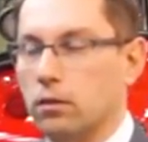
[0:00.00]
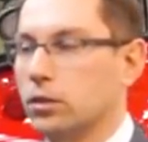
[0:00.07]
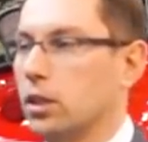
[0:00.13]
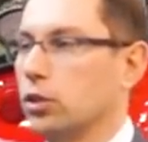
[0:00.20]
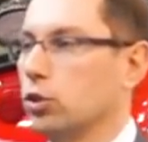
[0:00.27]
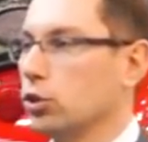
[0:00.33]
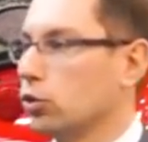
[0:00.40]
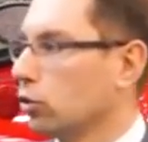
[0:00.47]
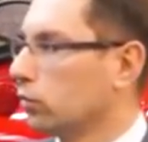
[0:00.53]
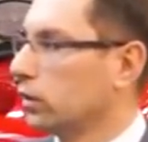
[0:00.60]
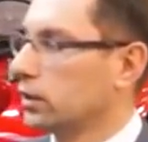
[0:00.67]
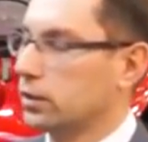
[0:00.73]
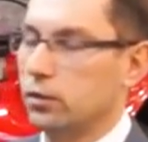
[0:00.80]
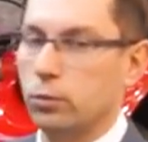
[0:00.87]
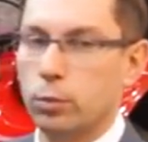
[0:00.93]
W zależności od
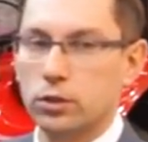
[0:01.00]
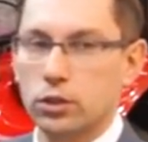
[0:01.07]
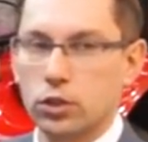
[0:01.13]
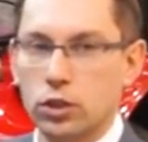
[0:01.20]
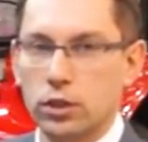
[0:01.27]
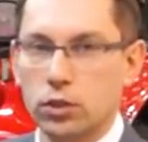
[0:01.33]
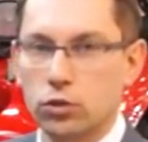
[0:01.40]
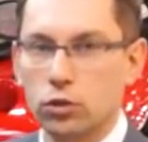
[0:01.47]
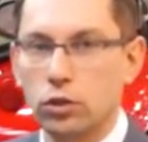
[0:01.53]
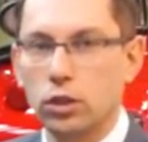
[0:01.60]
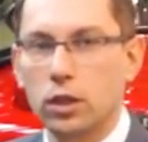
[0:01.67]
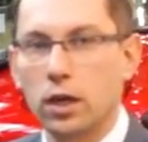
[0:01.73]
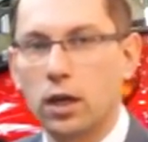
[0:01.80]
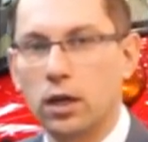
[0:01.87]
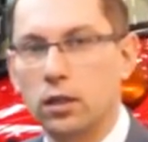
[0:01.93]
wersji wyposażenia
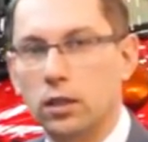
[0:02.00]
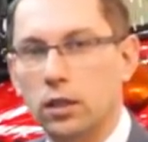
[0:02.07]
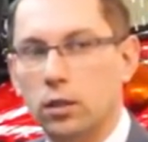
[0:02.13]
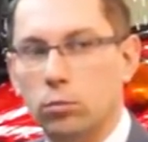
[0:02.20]
ciągnika